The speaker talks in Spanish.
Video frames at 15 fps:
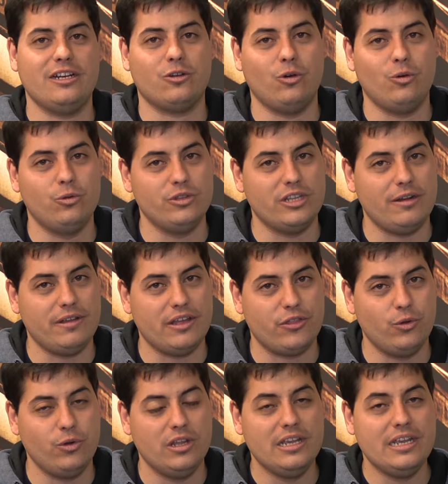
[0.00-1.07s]
conjunto
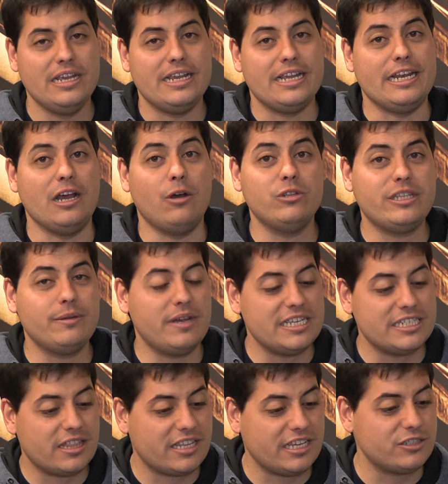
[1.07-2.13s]
albiazul. Y la última
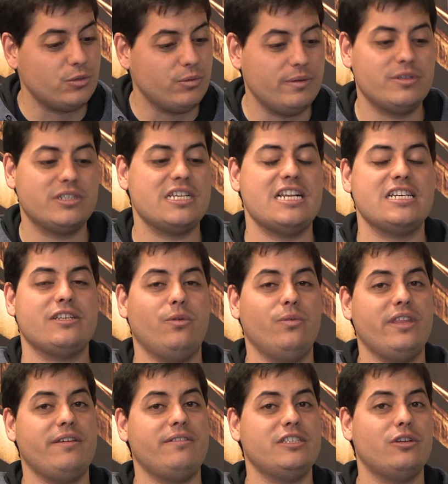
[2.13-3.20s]
vez que subimos de la
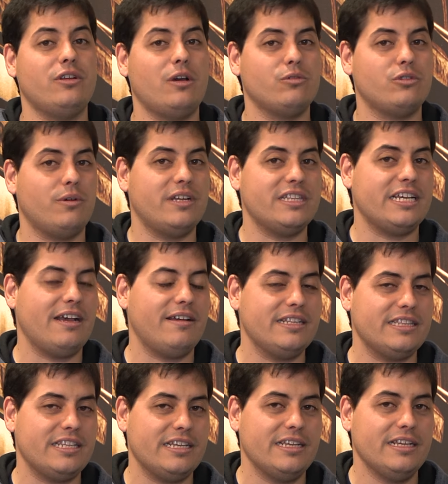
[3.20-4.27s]
segunda división
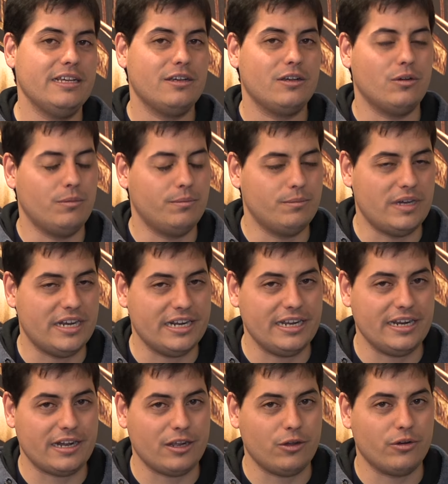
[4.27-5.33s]
automáticamente con
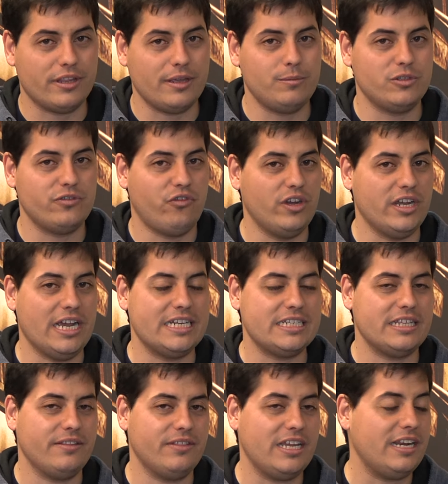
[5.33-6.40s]
Mané, recordamos, fue
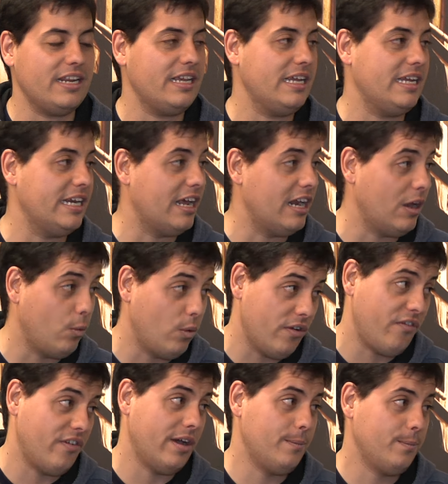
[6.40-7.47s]
ascender e ir a la
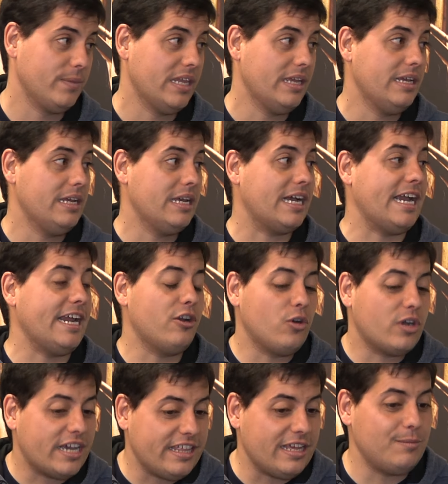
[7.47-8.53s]
UEFA. Que
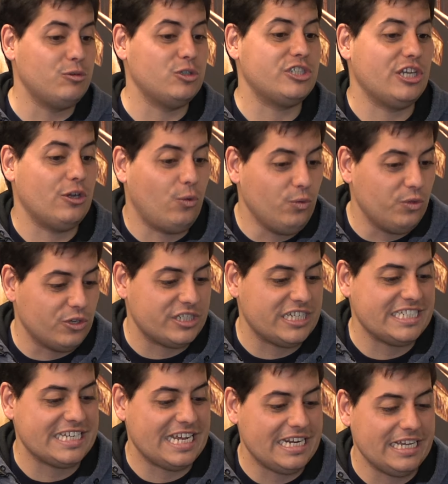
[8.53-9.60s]
no quedamos segundos
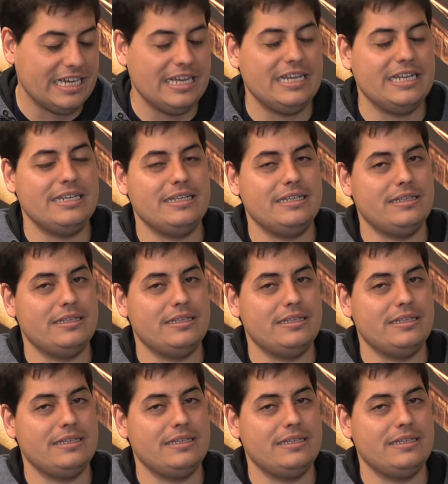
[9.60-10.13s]
esa liga,